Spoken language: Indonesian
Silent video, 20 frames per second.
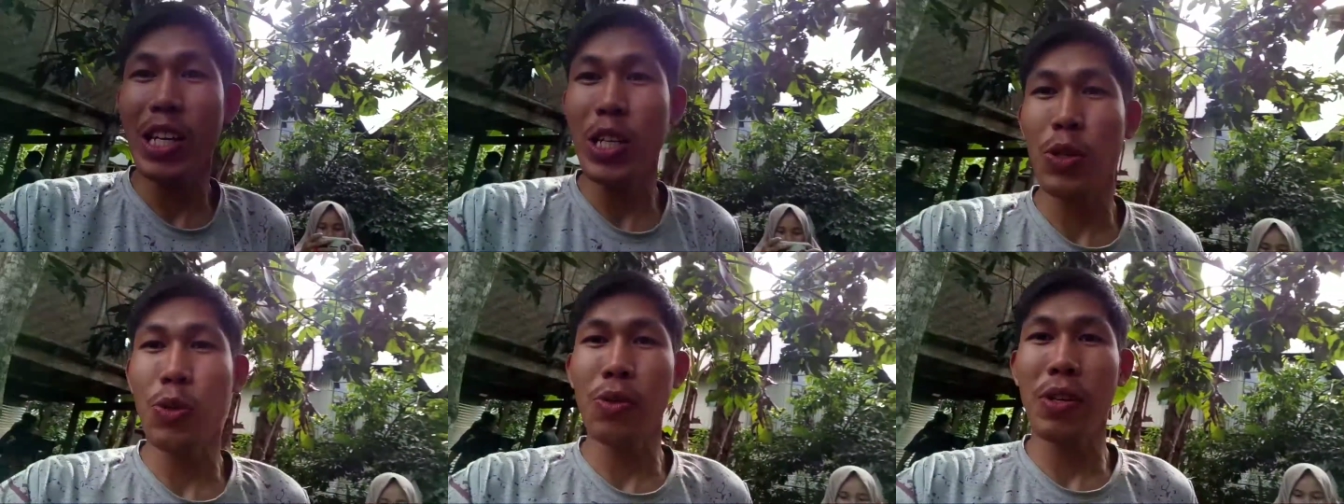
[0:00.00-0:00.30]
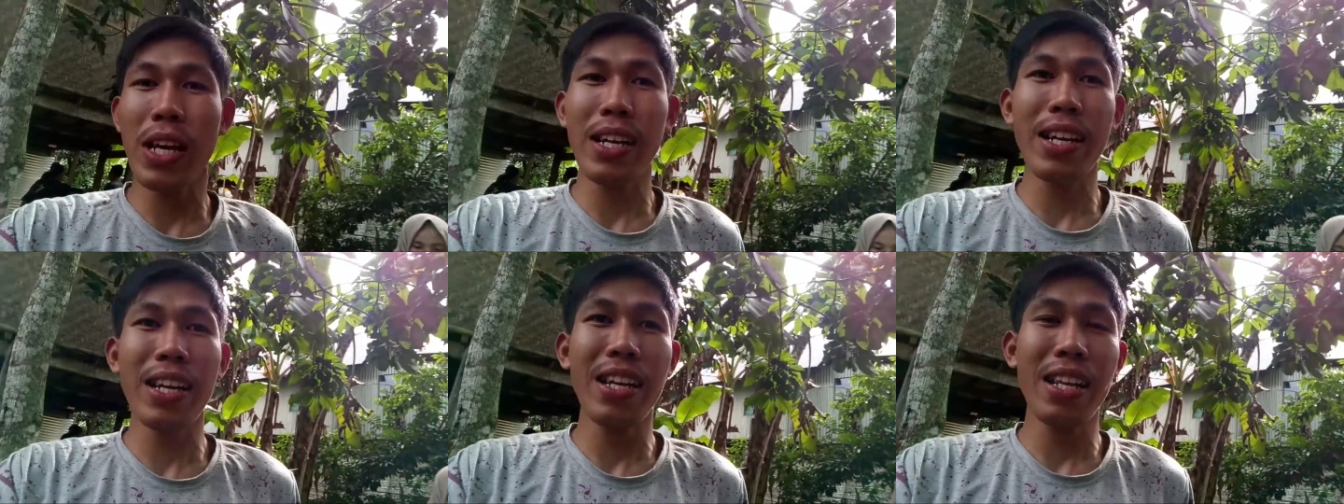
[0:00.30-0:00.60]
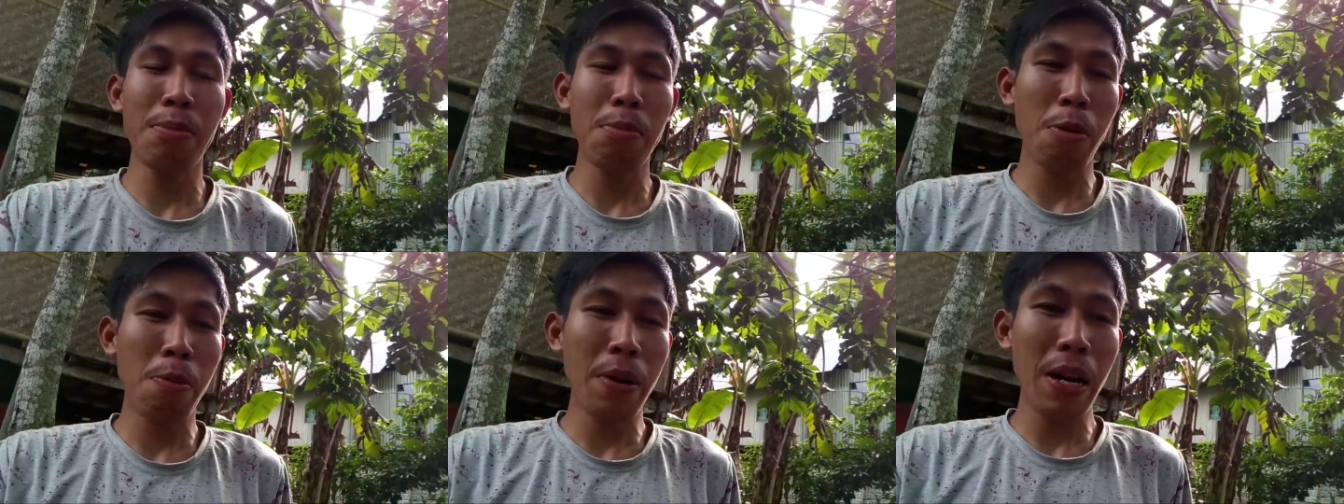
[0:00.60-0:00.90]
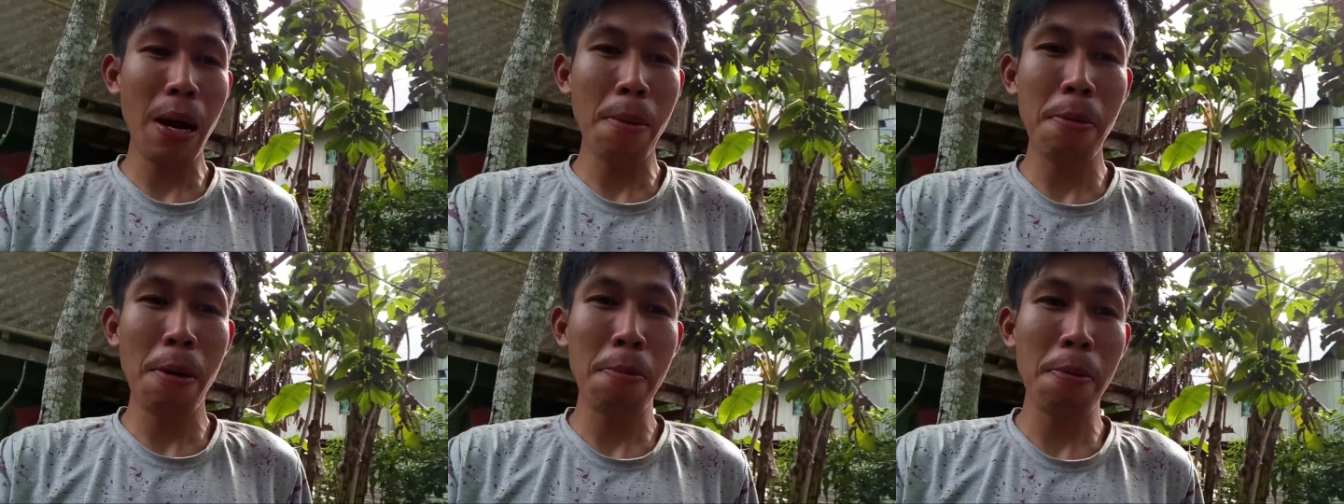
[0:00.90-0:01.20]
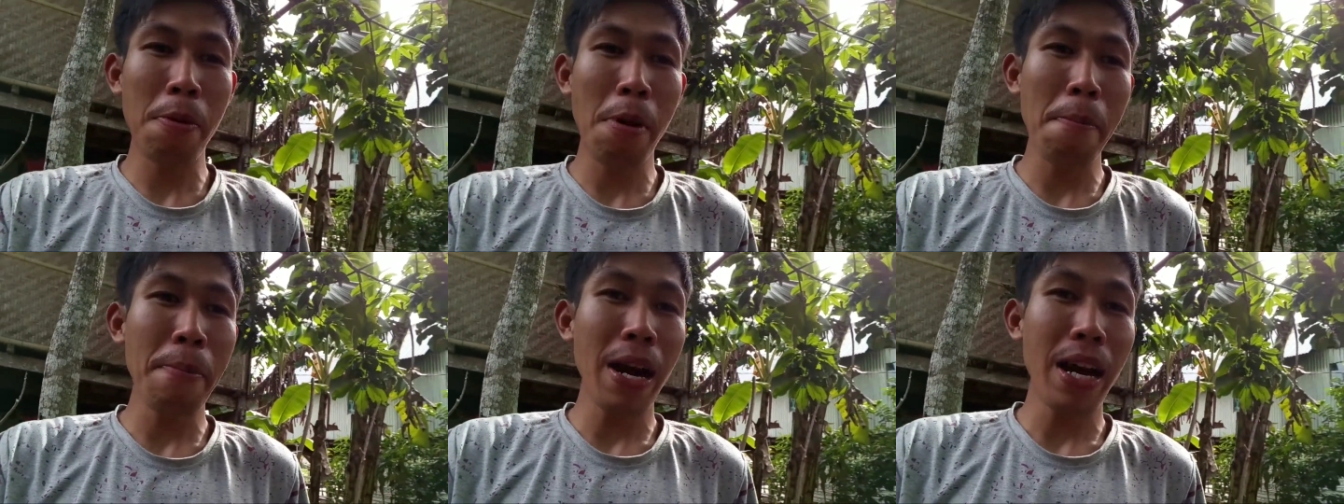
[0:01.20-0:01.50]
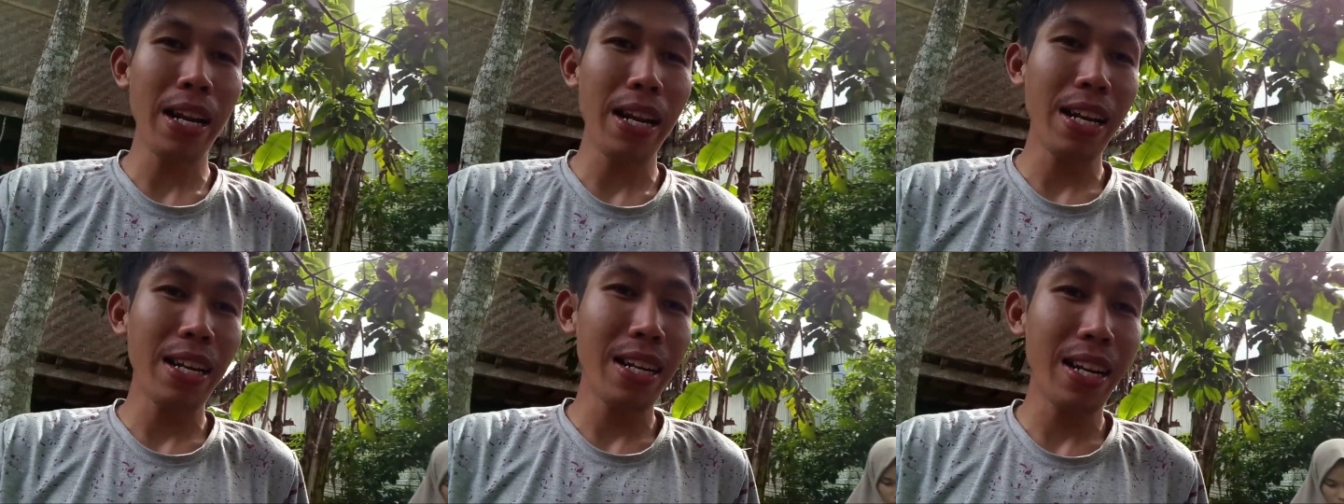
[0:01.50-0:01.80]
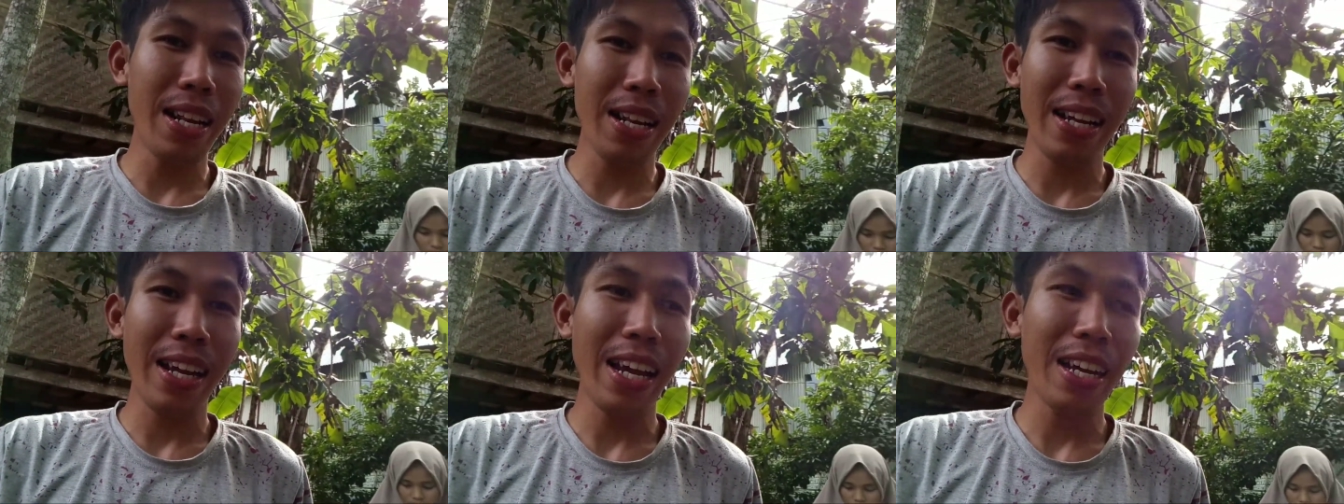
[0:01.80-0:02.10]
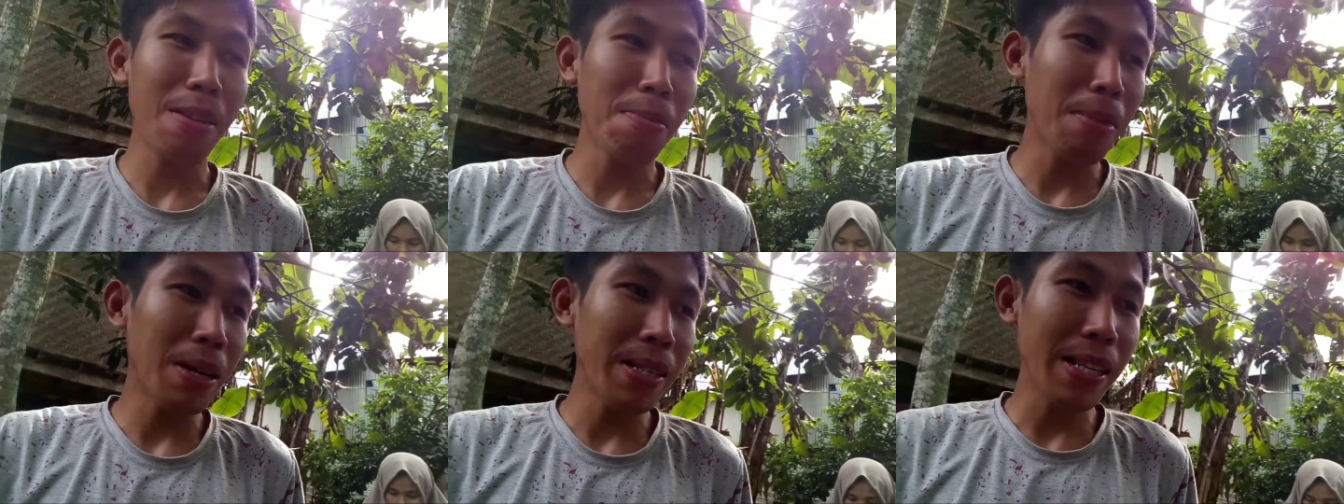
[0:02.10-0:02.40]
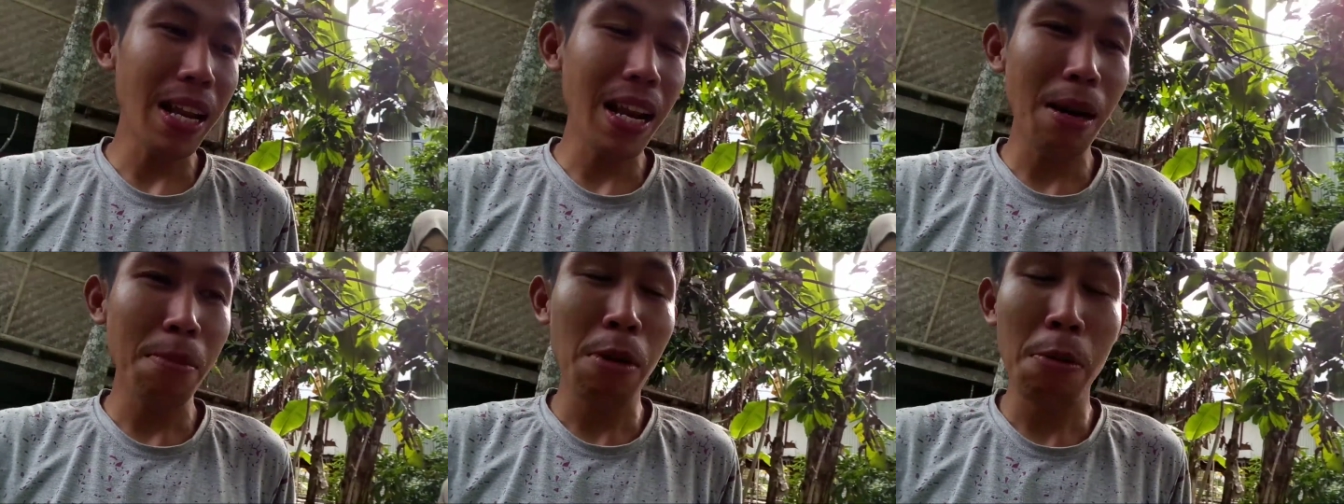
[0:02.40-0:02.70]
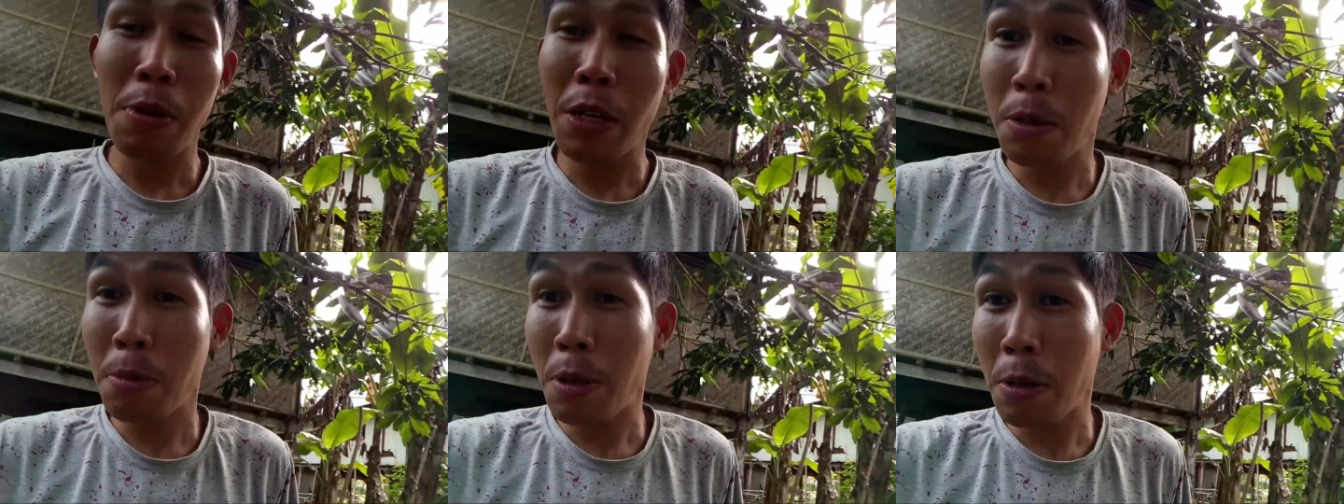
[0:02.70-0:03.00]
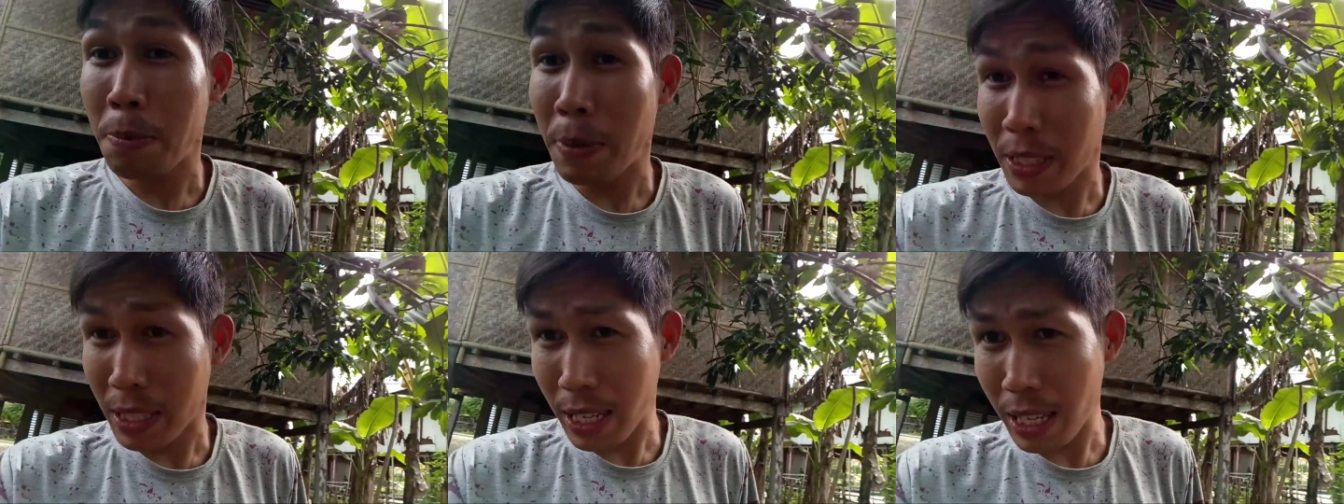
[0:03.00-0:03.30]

itu dia tadi beberapa pemaparan terkait masalah bibit-bibit